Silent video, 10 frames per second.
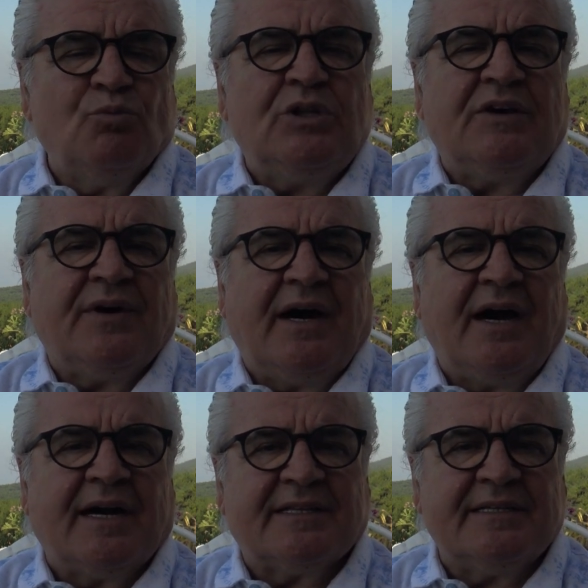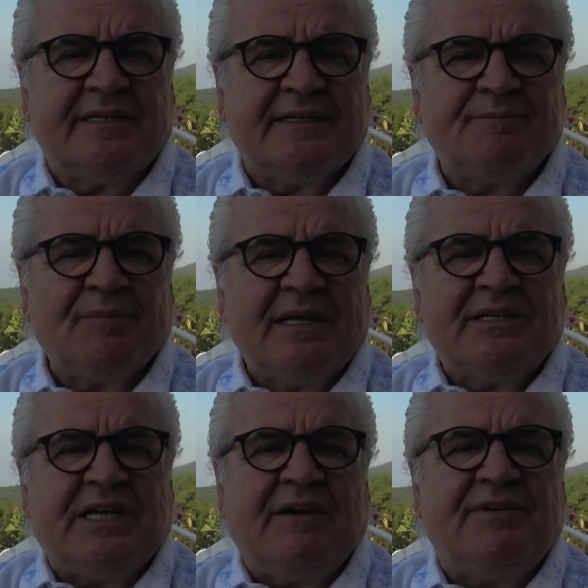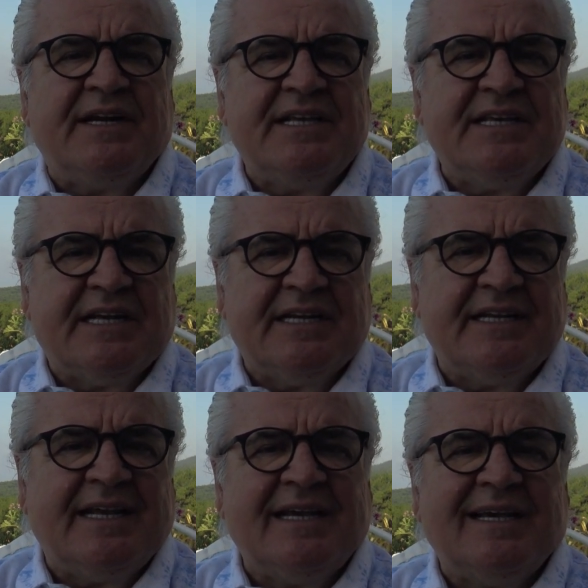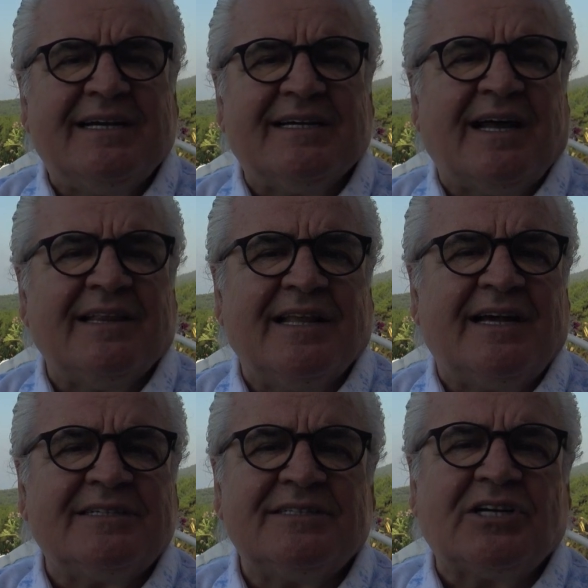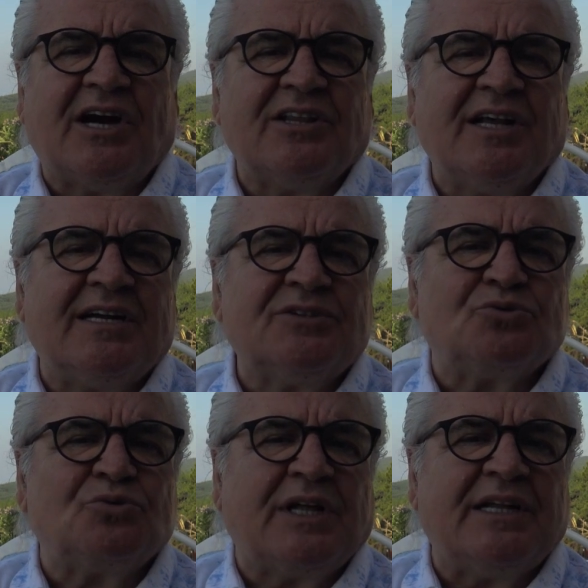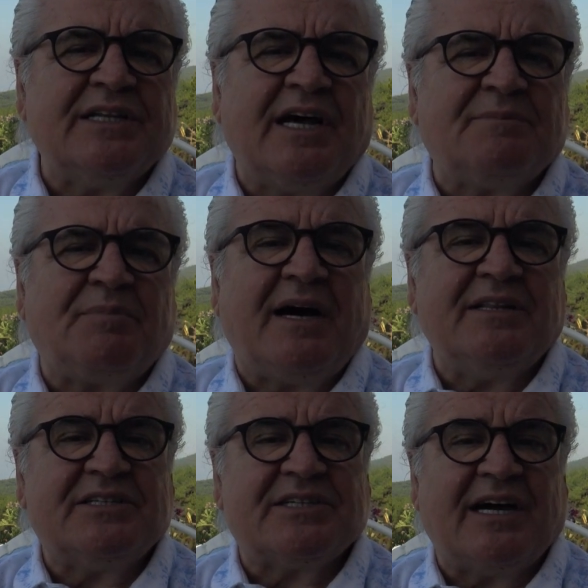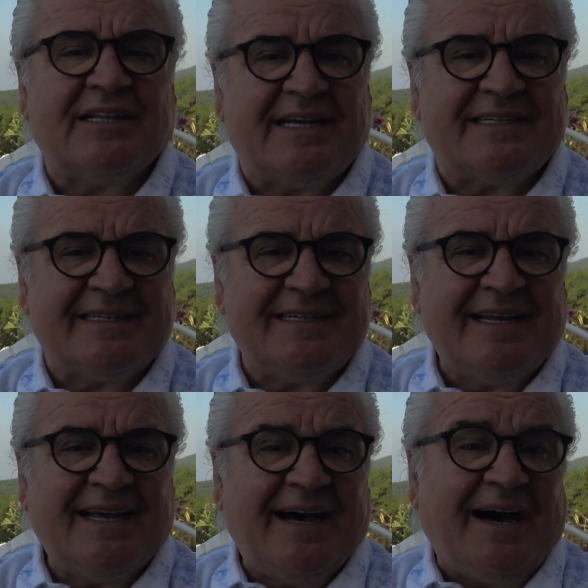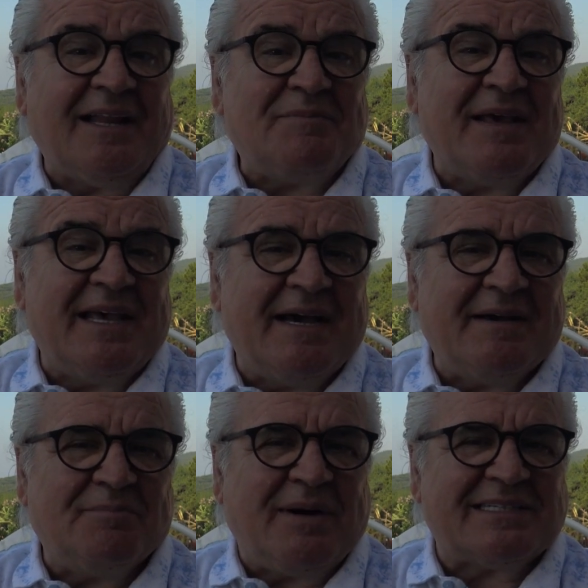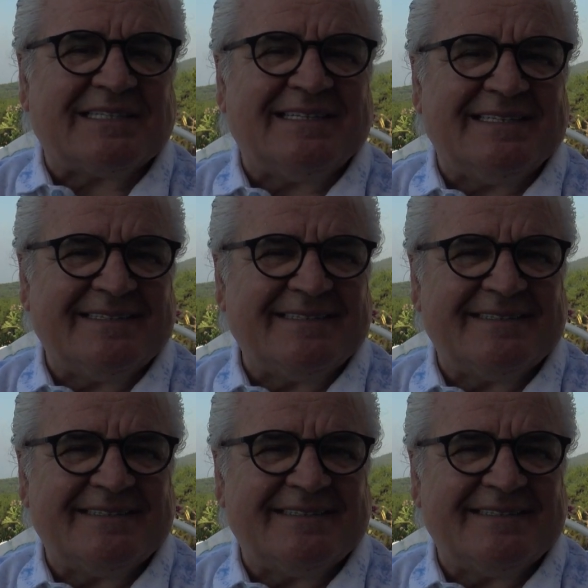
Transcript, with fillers: Bu defa artık şeflerin yerini krallar, şahlar, sultanlar, padişahlar almaya başladı.